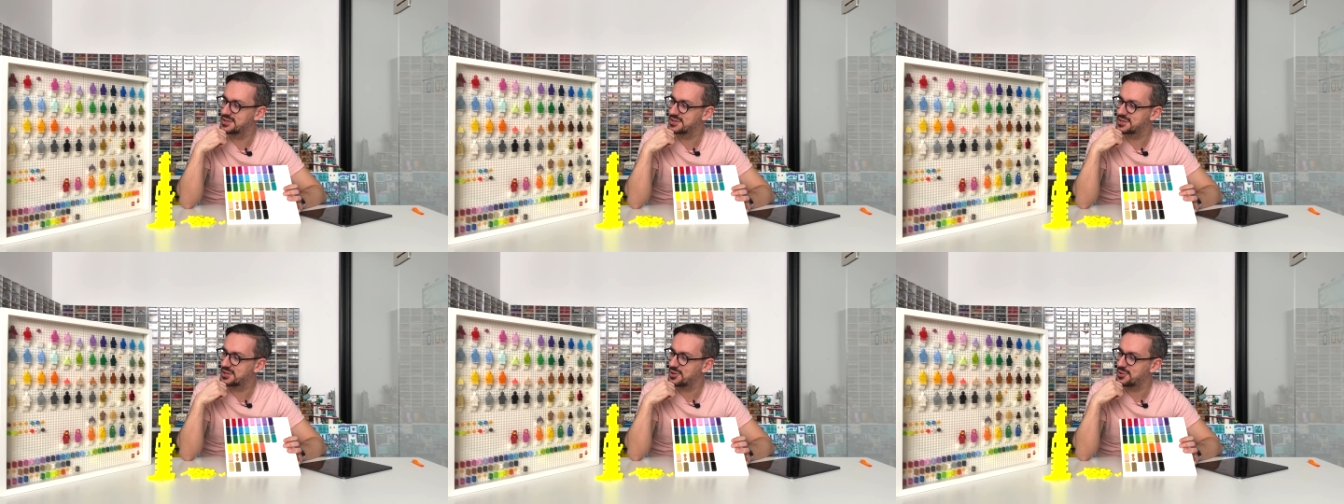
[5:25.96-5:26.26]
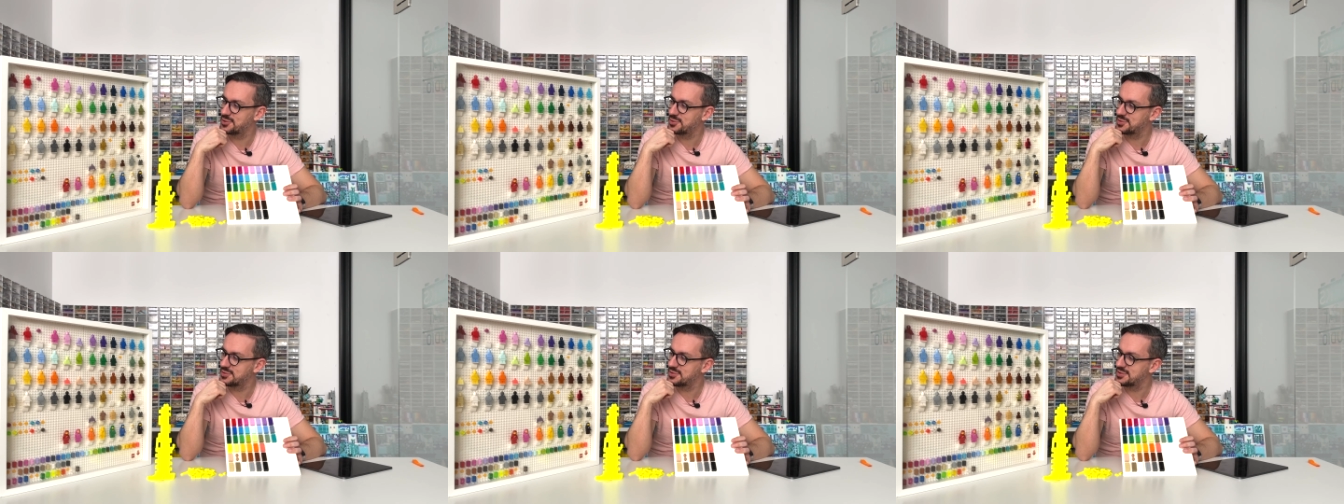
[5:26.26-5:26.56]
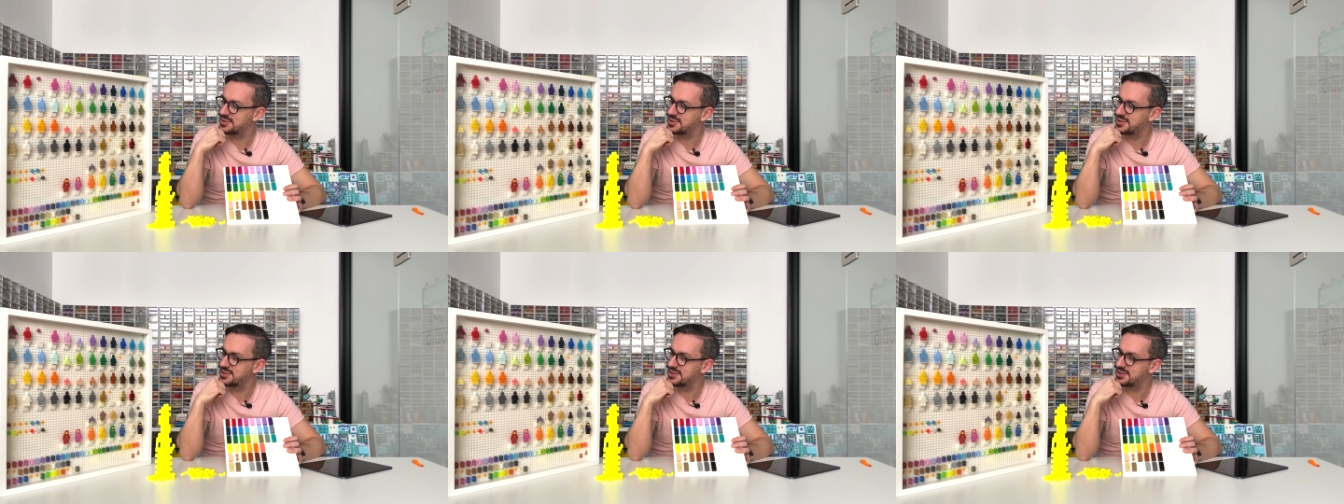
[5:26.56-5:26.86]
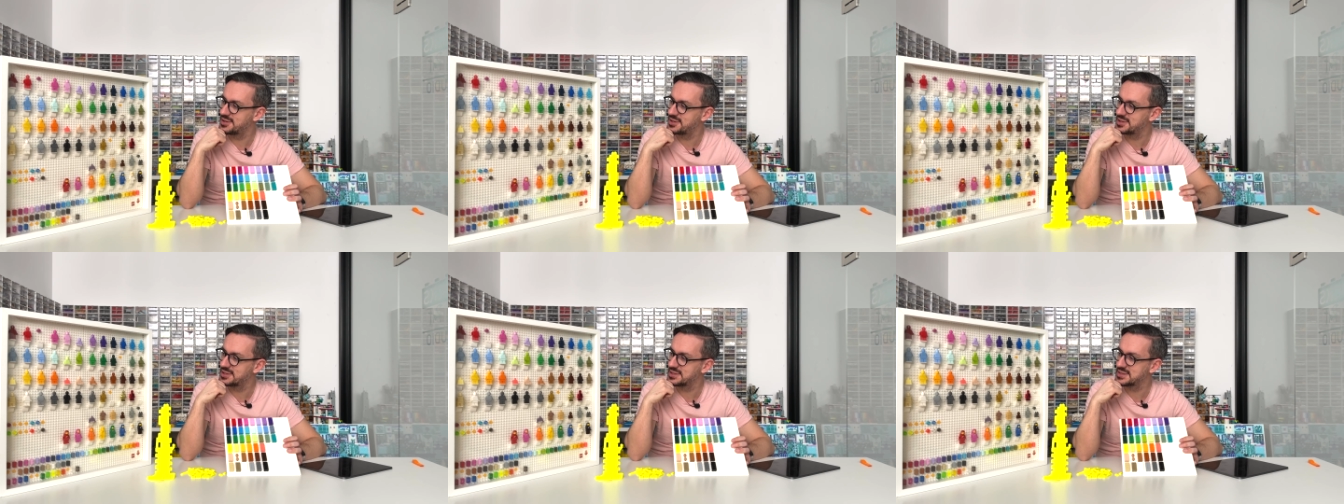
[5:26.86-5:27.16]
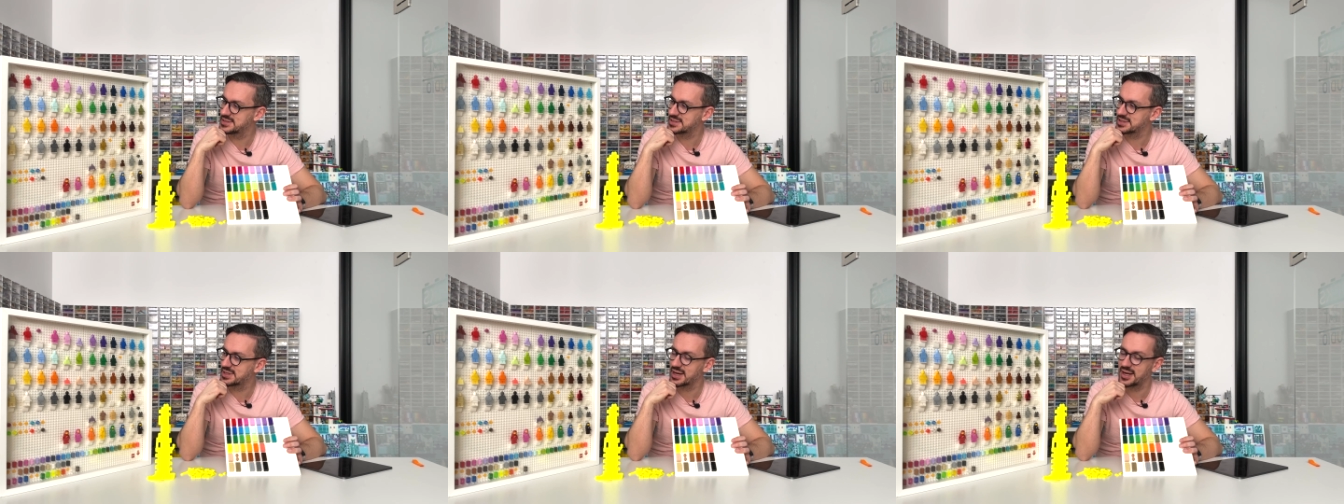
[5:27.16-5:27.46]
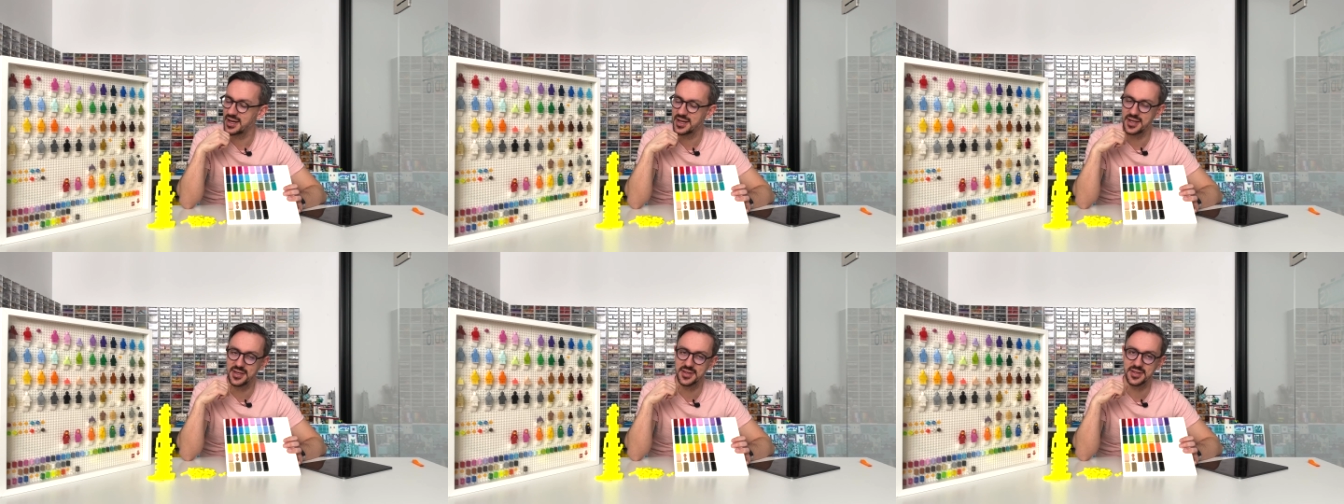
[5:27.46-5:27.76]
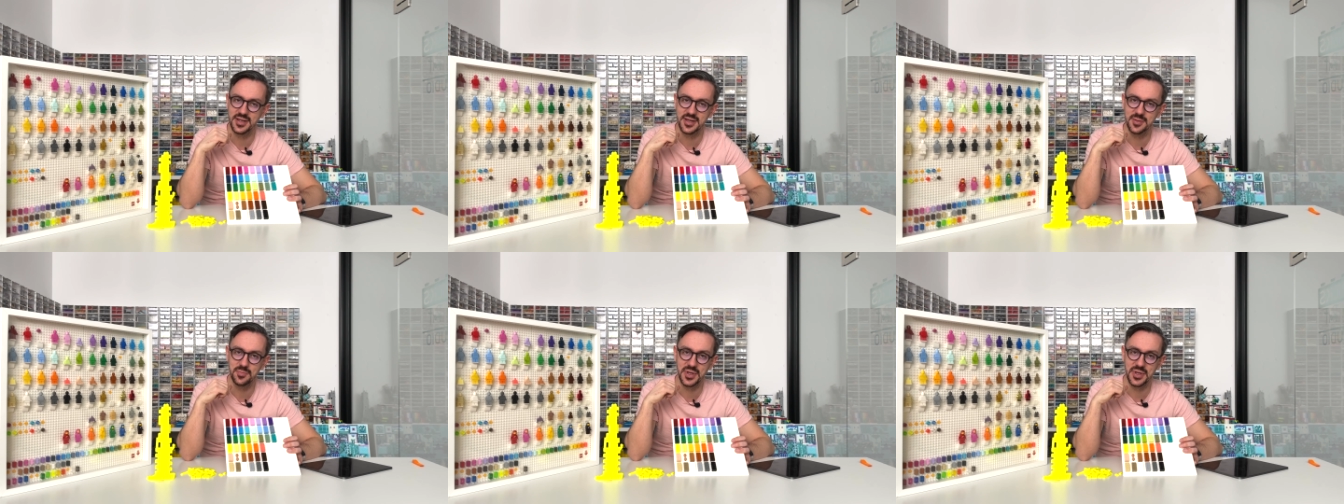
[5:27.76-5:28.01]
tą zgraję tych